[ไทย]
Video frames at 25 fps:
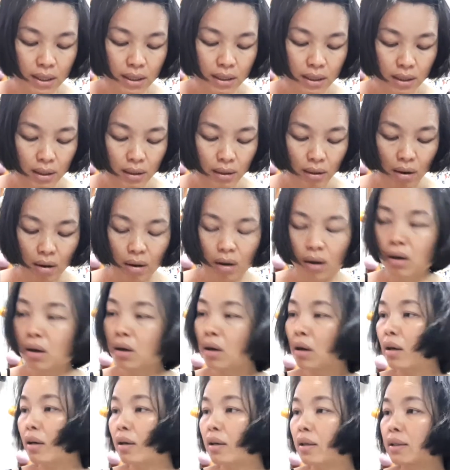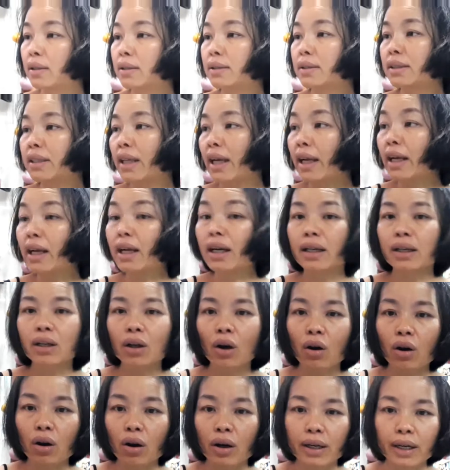จะต้องเช็คเงินท
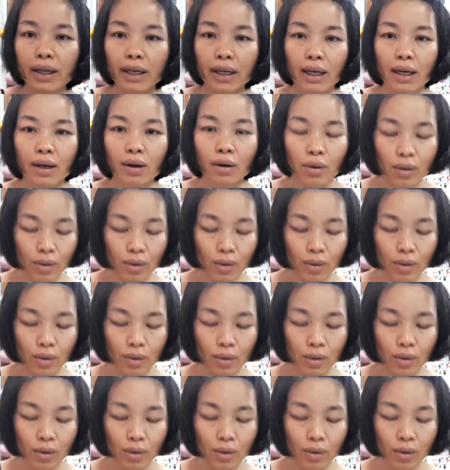อนนะคะ